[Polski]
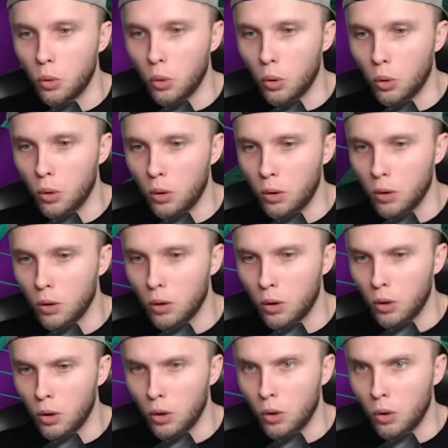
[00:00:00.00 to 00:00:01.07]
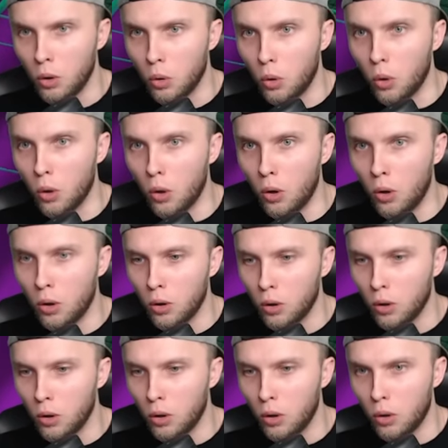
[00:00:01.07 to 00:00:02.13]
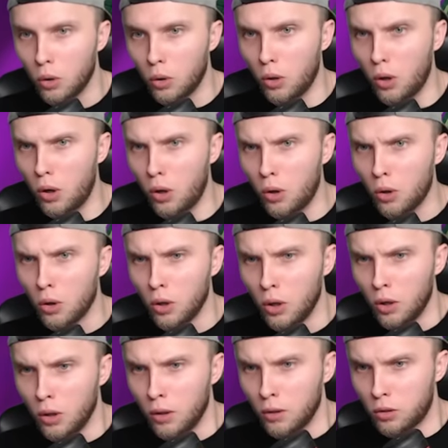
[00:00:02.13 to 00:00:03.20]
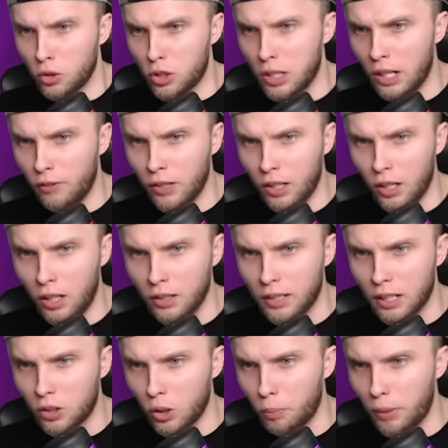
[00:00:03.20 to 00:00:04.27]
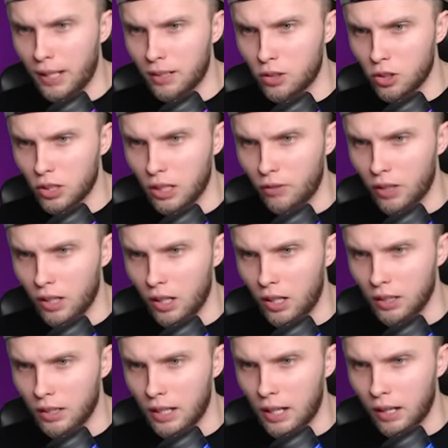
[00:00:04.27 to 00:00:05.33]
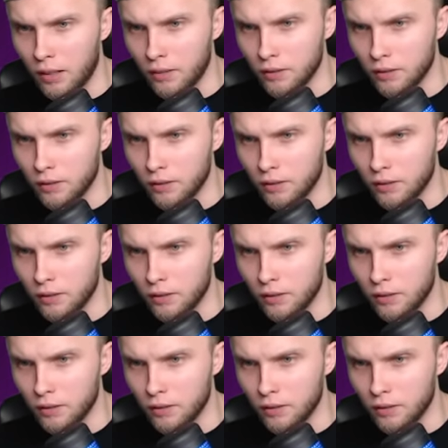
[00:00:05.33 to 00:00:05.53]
U. U. U. To źle wygląda, to bardzo źle wygląda.